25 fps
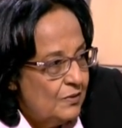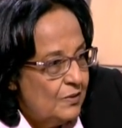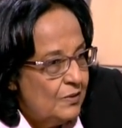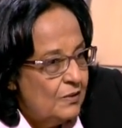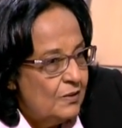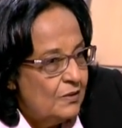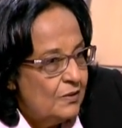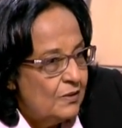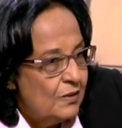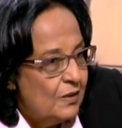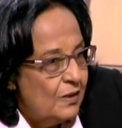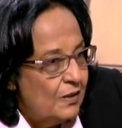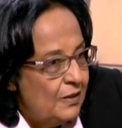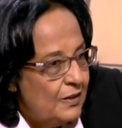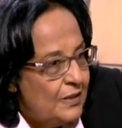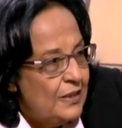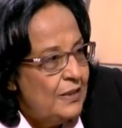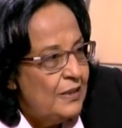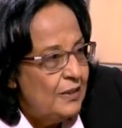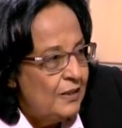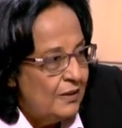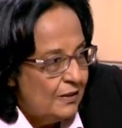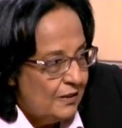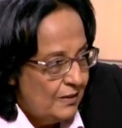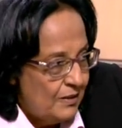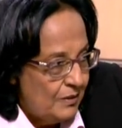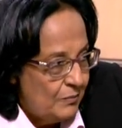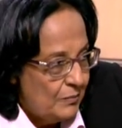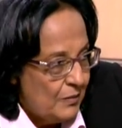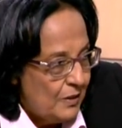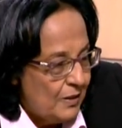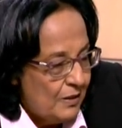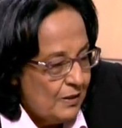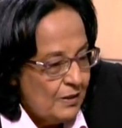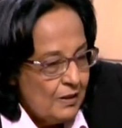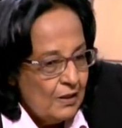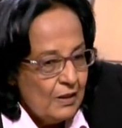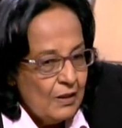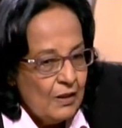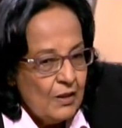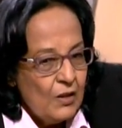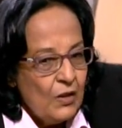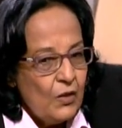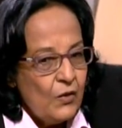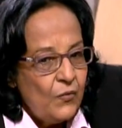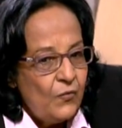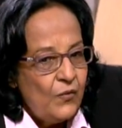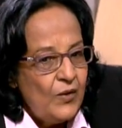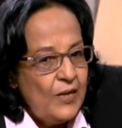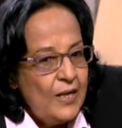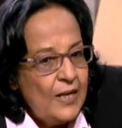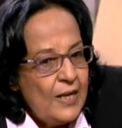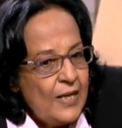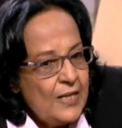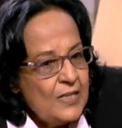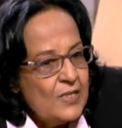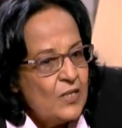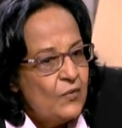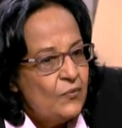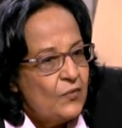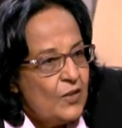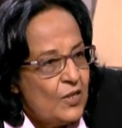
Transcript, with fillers: آه، قليل القيمه فللاسف